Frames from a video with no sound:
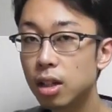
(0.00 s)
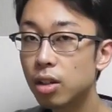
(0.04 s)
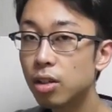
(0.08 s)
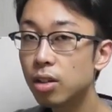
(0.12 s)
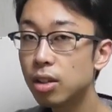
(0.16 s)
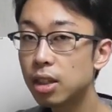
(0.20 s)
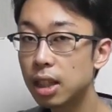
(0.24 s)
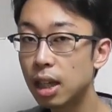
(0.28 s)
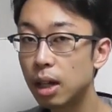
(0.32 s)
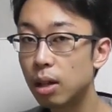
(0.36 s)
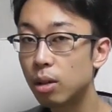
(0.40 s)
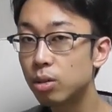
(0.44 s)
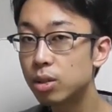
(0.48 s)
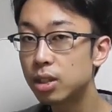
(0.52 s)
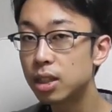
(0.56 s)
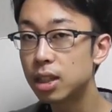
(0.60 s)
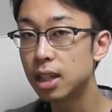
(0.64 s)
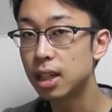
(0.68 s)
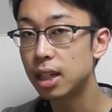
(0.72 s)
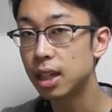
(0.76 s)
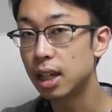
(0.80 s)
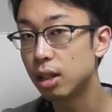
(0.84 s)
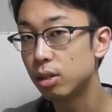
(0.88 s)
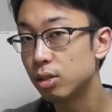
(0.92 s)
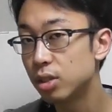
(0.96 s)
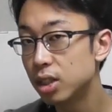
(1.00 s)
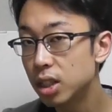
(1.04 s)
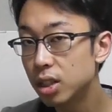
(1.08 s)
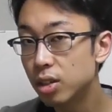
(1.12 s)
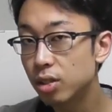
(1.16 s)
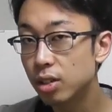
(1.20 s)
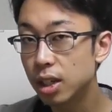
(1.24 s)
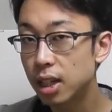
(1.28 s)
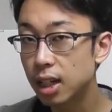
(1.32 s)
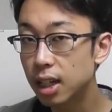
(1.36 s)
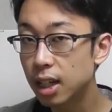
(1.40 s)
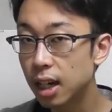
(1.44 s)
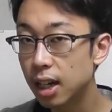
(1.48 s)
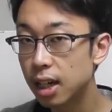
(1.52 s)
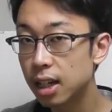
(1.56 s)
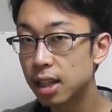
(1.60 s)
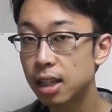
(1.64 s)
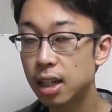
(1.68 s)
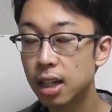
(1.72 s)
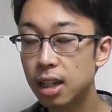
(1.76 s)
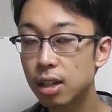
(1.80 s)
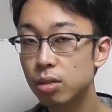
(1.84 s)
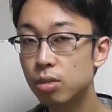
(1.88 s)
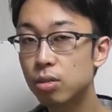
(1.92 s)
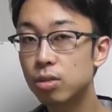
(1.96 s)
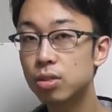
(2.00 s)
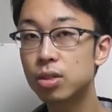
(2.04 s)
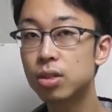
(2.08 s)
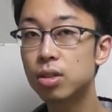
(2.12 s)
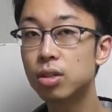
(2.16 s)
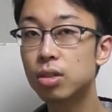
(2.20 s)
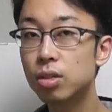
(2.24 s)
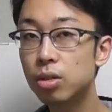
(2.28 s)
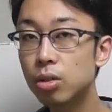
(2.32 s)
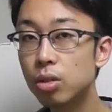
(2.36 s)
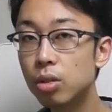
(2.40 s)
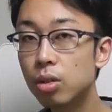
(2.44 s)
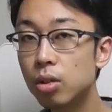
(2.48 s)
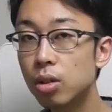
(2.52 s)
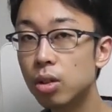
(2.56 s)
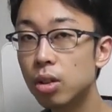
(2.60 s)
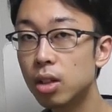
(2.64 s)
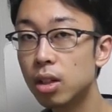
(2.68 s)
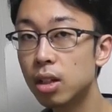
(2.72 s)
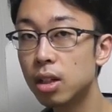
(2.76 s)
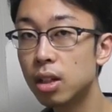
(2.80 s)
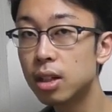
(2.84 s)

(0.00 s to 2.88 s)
こうやってお尻が後ろに引かれているとすると